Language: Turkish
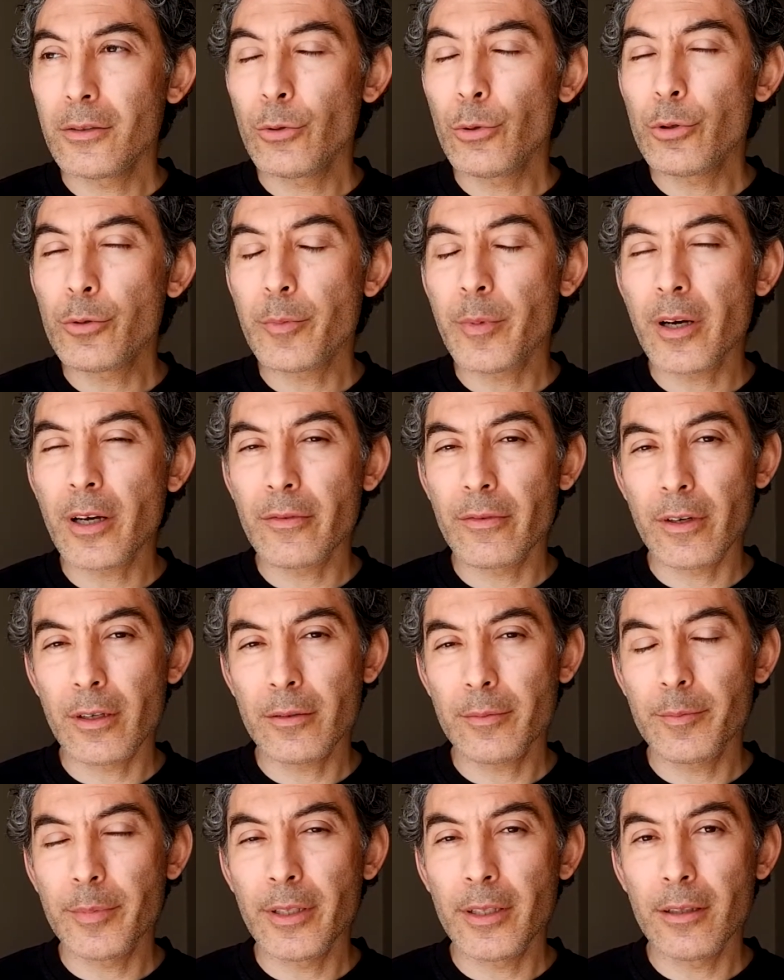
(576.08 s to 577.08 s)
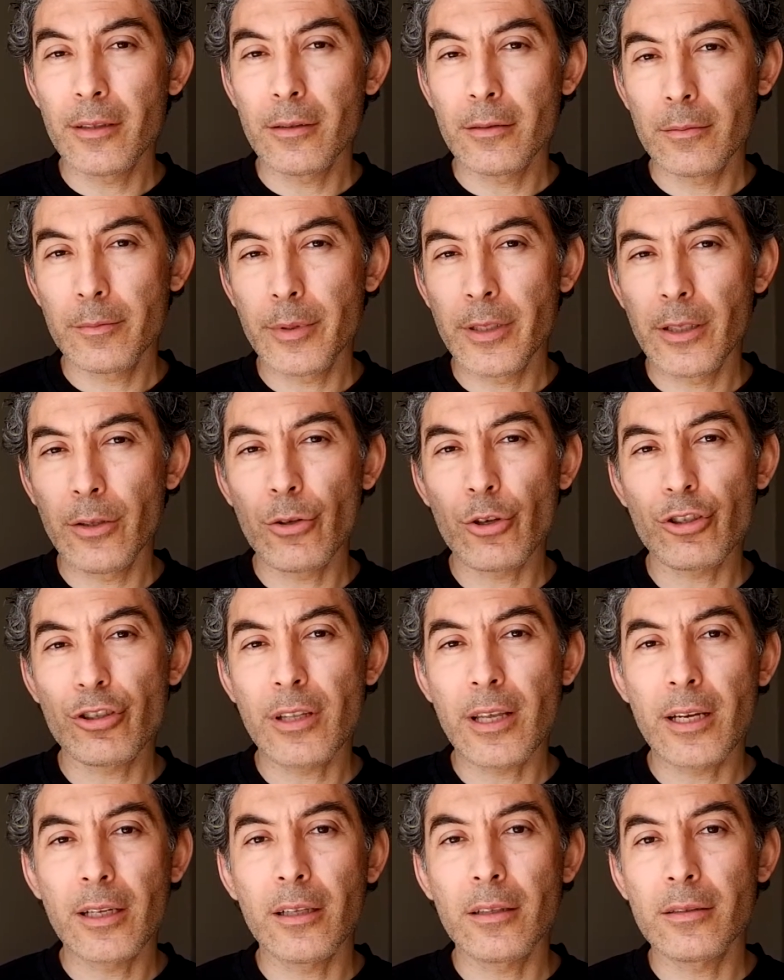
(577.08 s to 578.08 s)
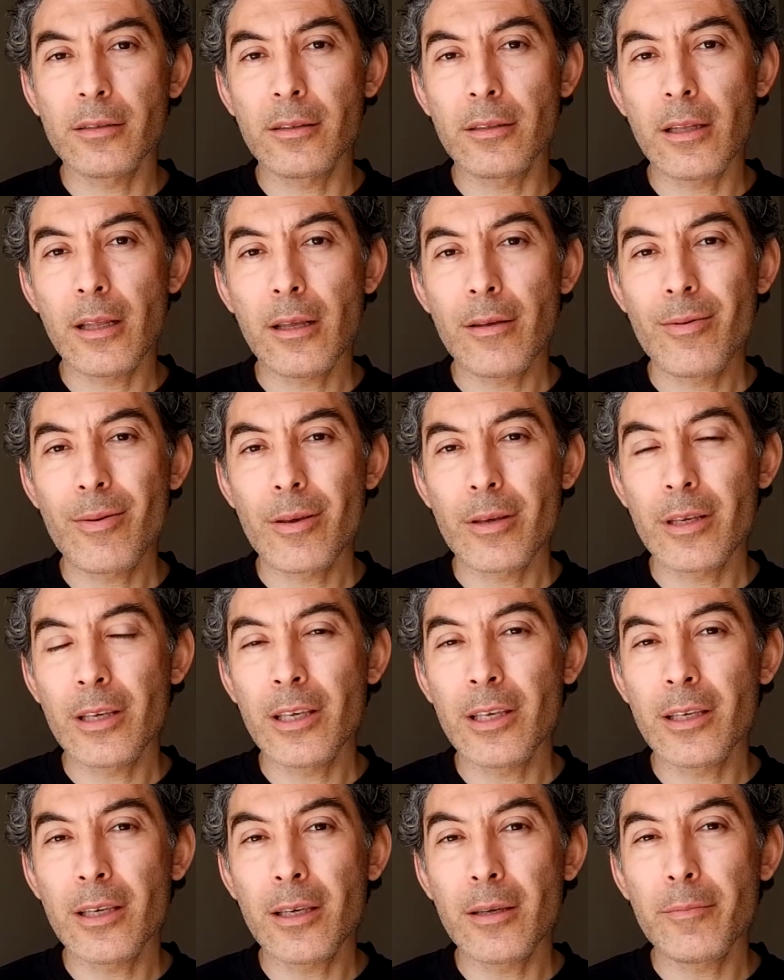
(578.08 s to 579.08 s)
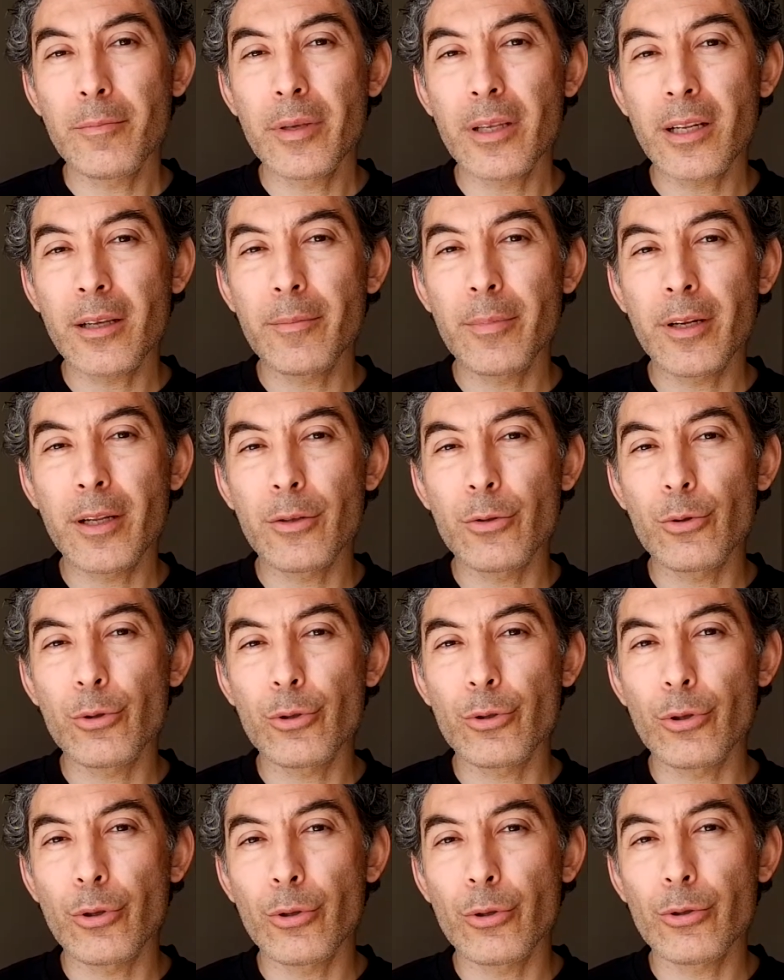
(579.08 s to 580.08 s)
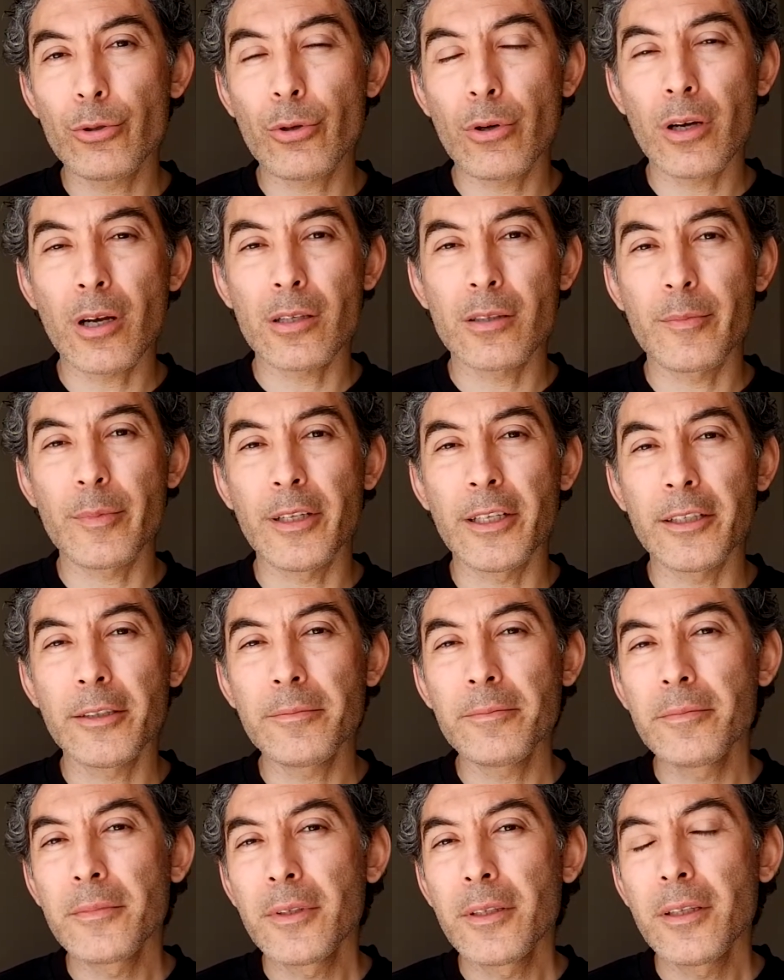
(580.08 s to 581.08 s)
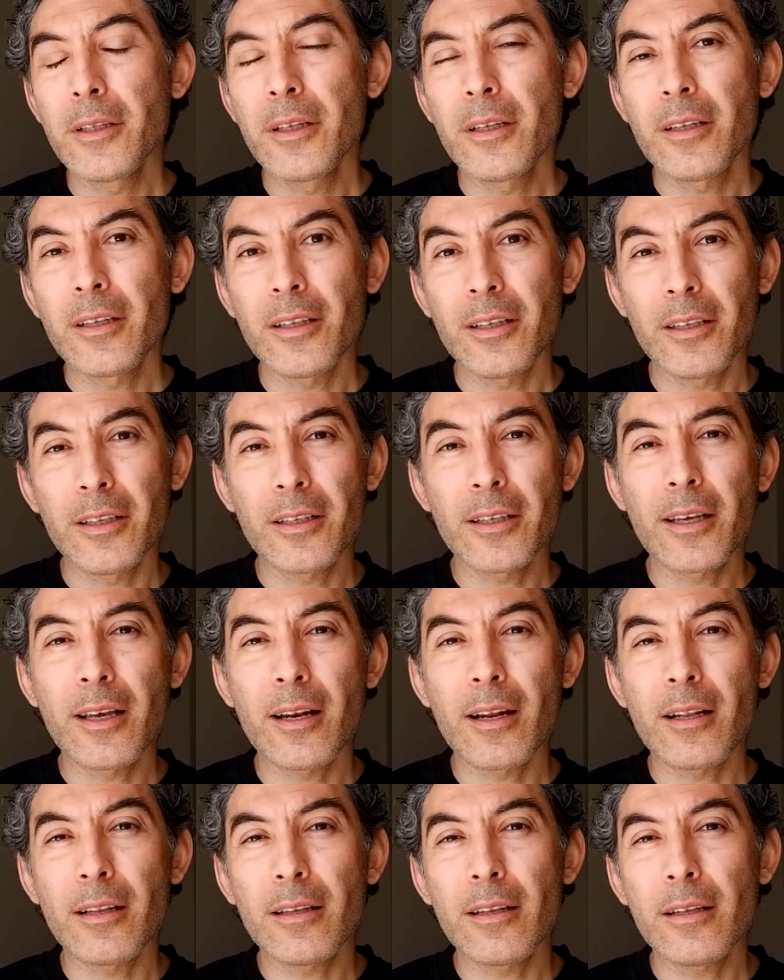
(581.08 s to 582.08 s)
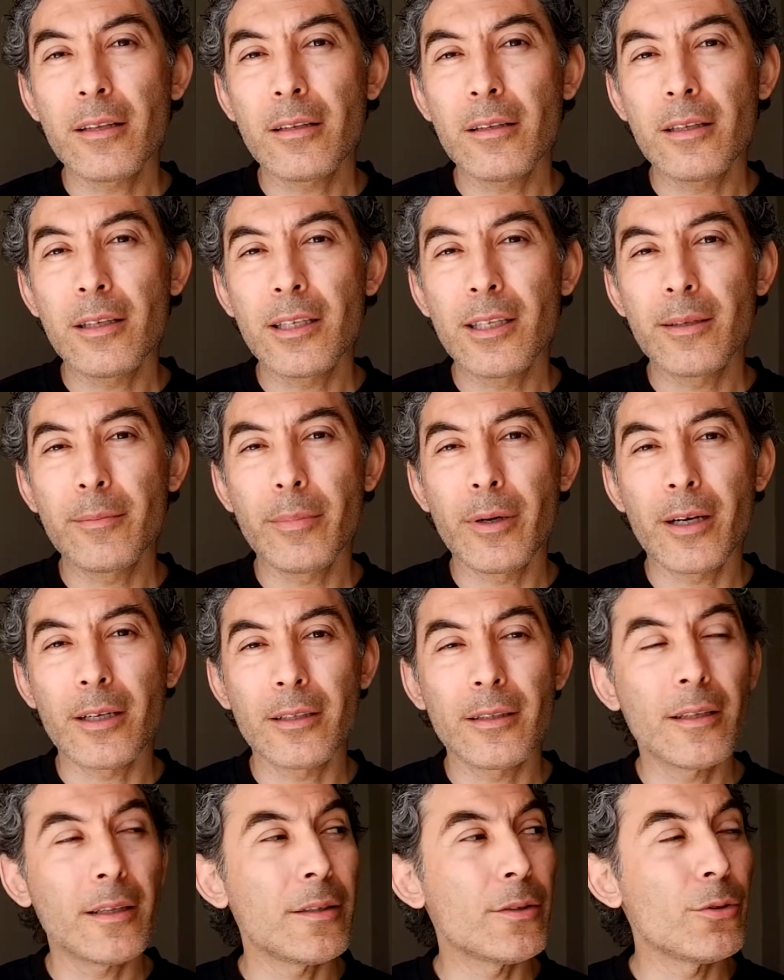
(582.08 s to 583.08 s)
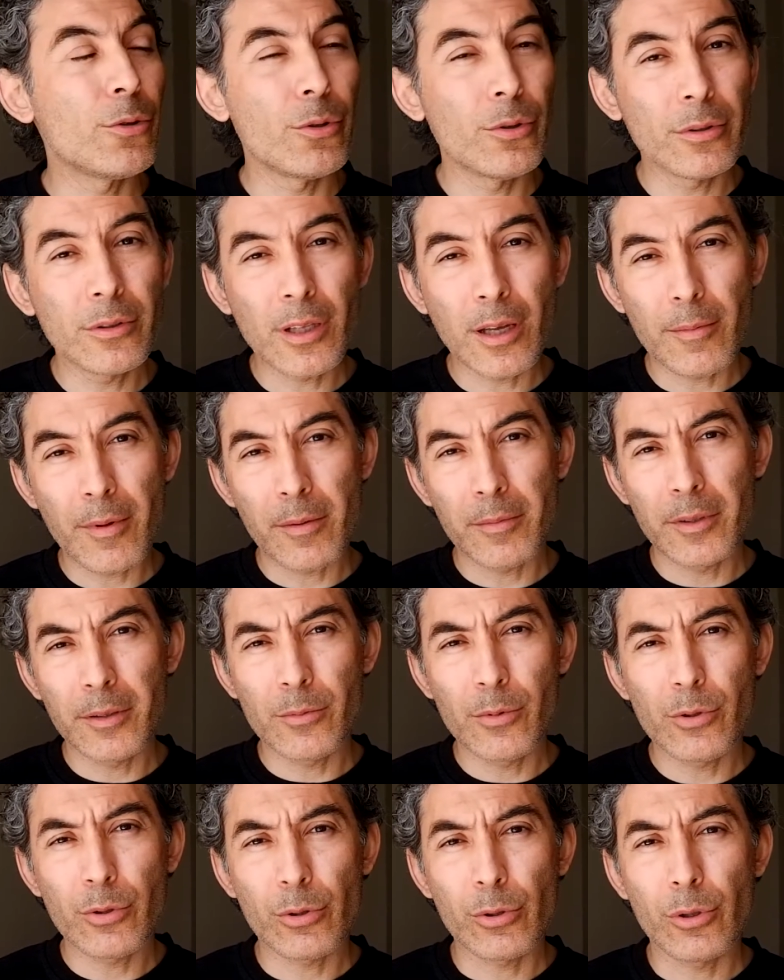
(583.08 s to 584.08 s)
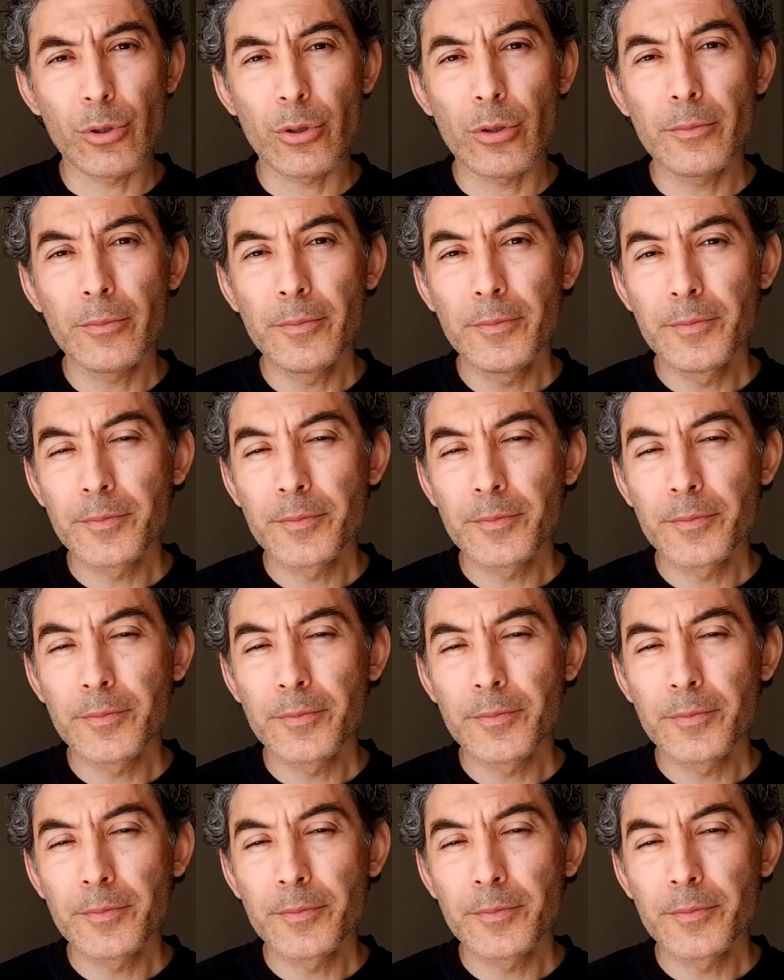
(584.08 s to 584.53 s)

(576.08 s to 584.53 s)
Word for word: 3 bar var pili, pil göstergesinde. 2, 1'e bile düştüğünü çok az bilirim. E, genelde 2 barda günü tamamlamış oluyorum.